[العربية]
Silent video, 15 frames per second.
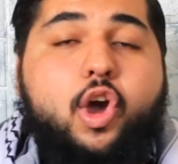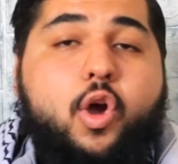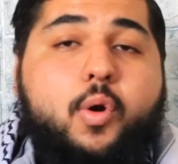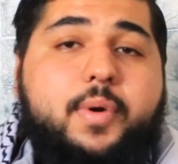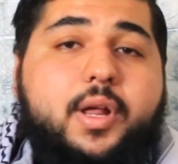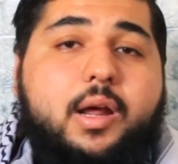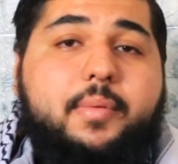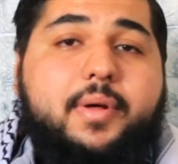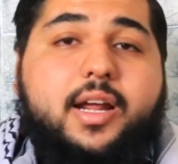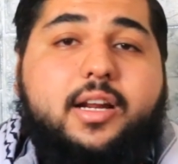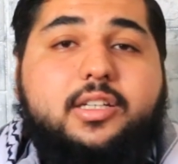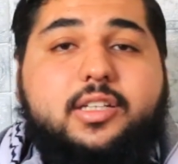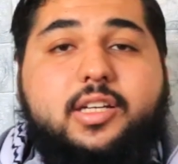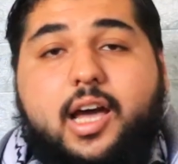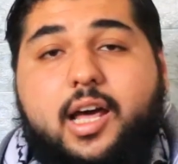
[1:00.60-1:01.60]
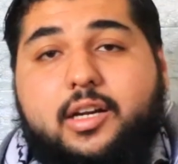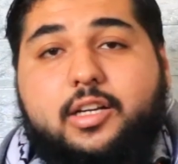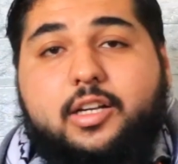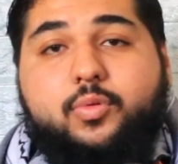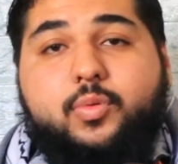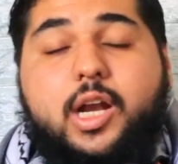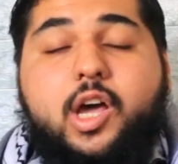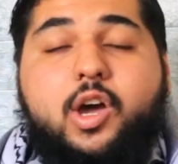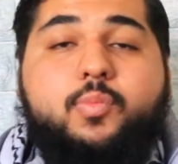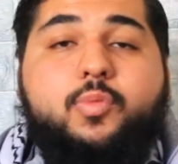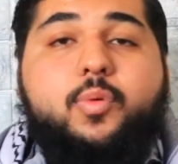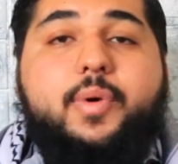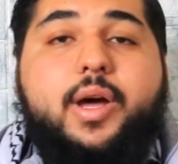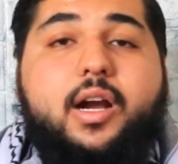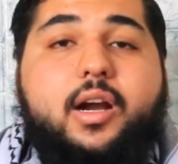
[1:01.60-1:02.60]
عمرها ما راح تتحرر ولا
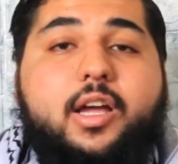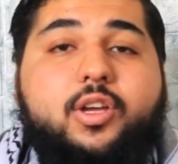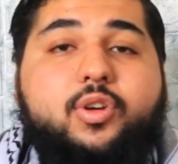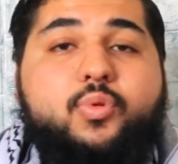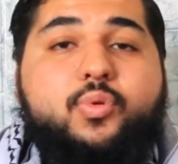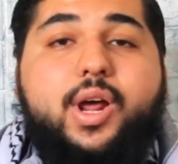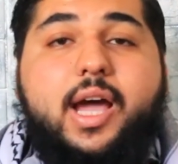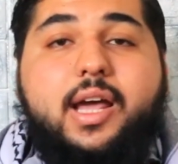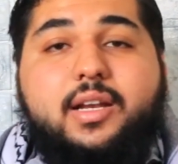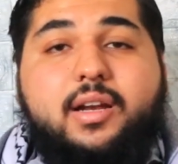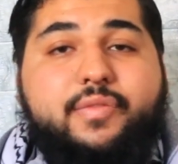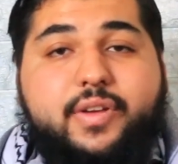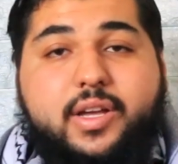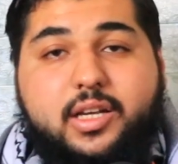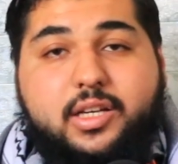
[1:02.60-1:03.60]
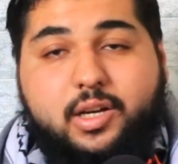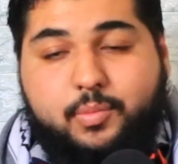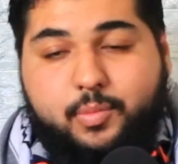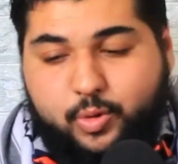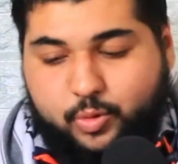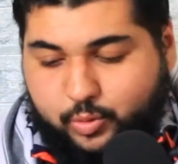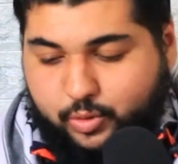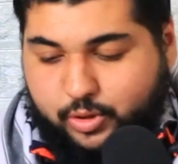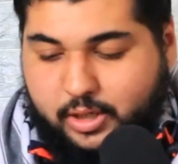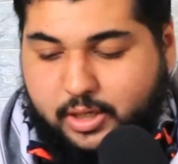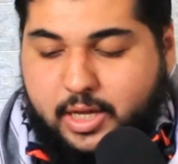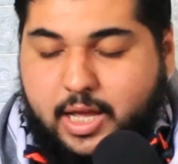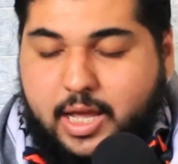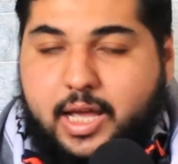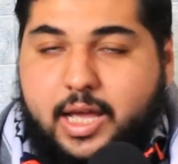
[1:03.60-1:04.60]
عمره ما راح يكون عادل في هذا الموضوع
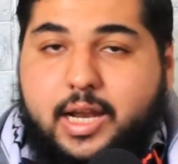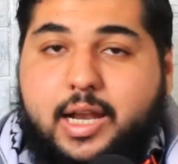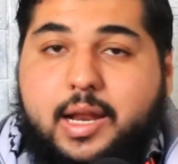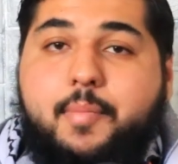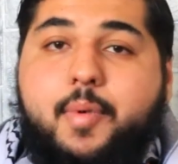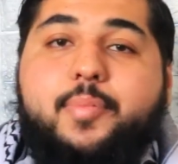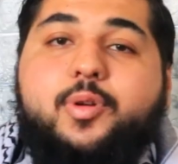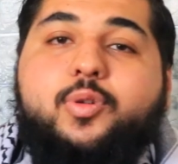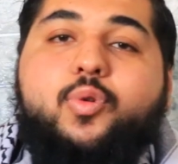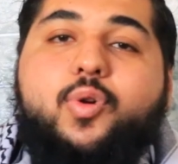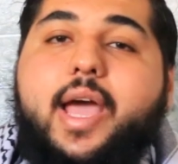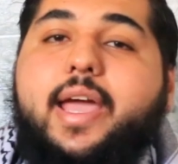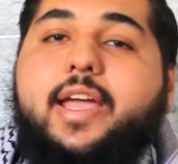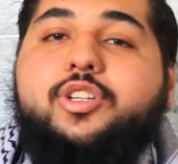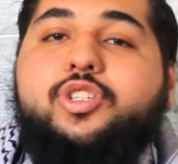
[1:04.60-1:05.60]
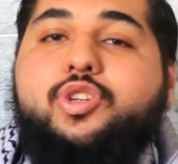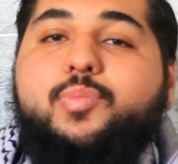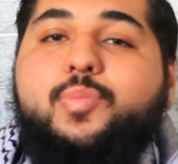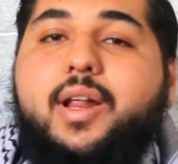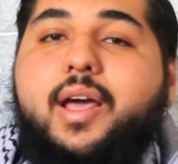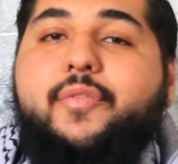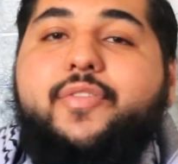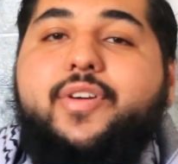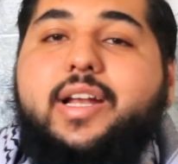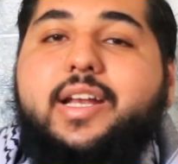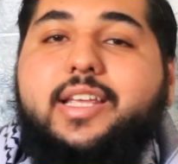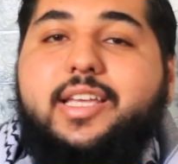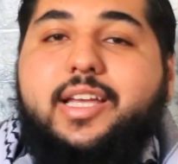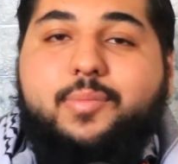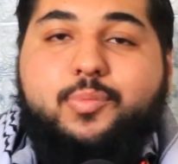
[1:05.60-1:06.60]
لما بنقول هاي الجملة
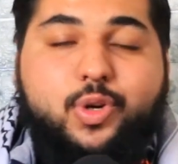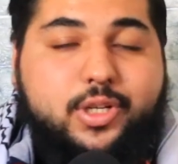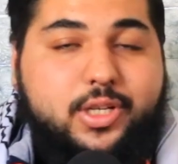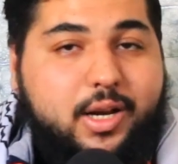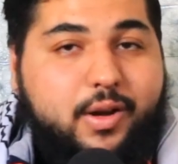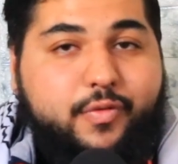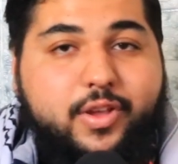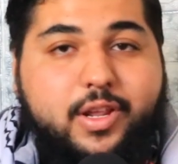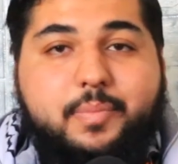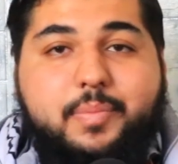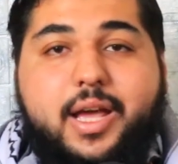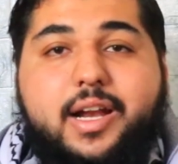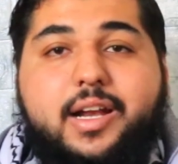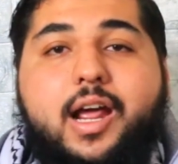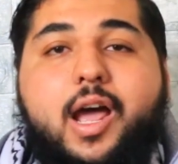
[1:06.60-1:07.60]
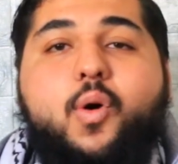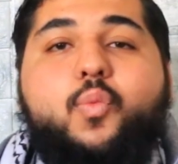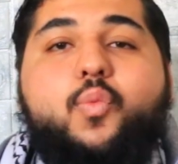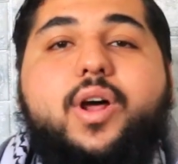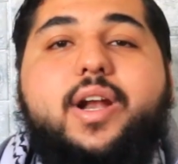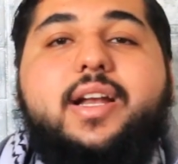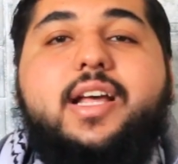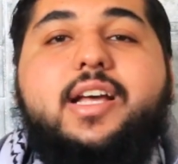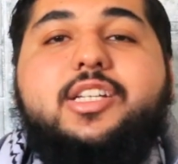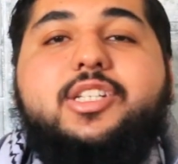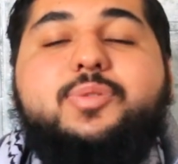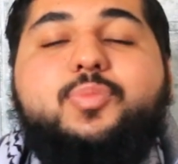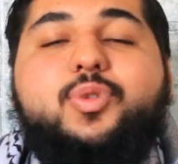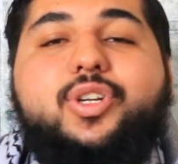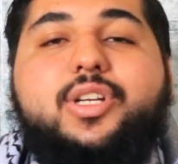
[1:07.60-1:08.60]
فعليا معترفين بأن أول
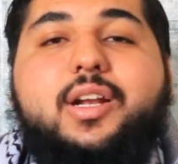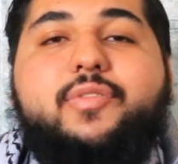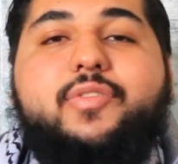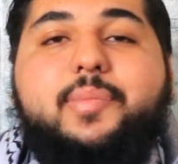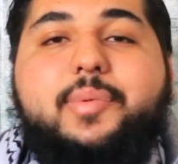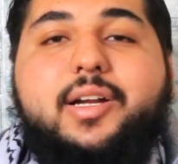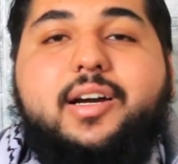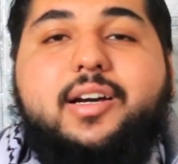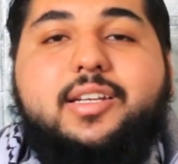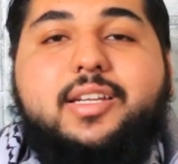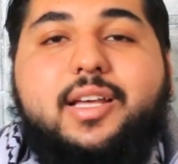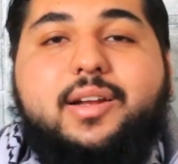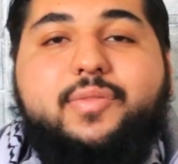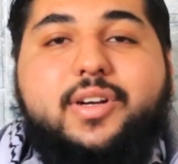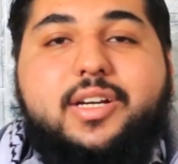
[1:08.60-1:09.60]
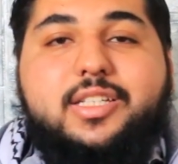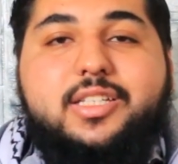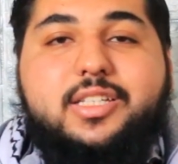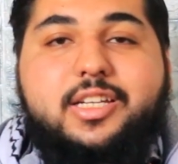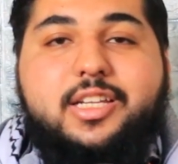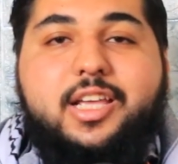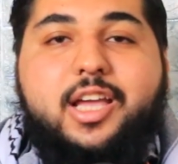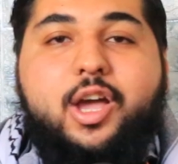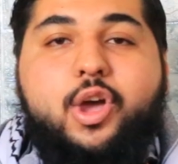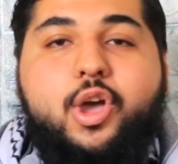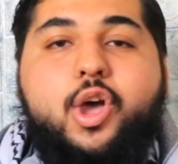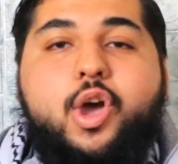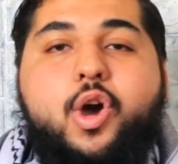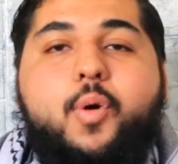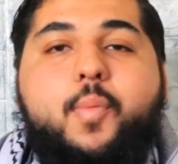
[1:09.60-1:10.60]
ناس معترفة بالقضية الفلسطينية
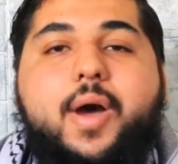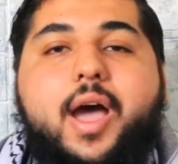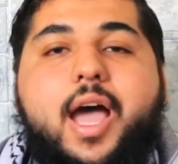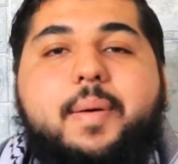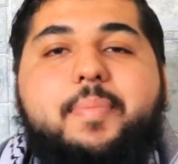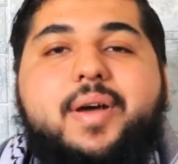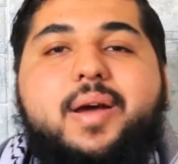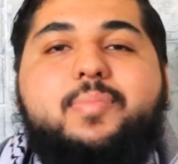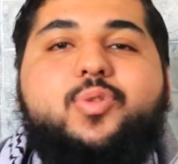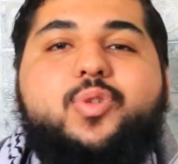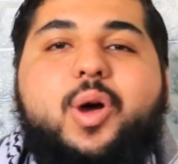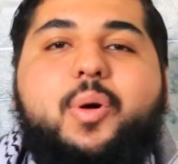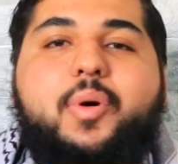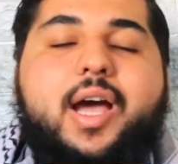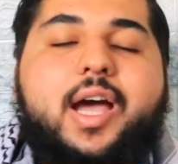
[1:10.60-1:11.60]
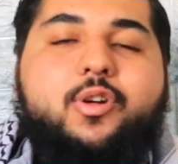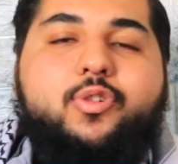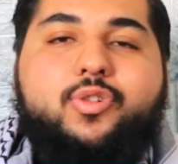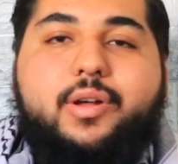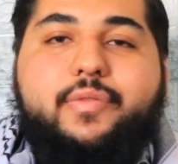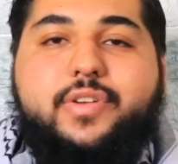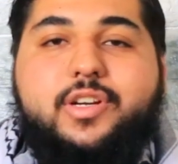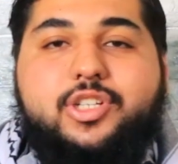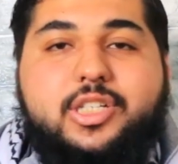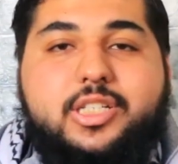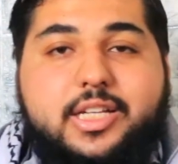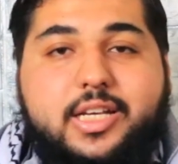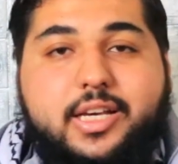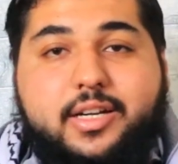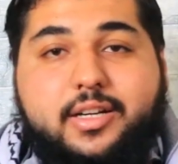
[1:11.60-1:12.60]
هم أحبابنا وأهلنا في
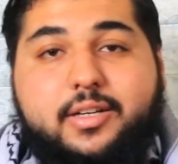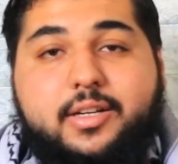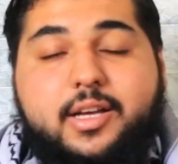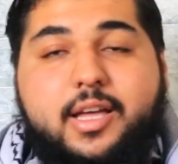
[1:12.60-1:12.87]
الجزائر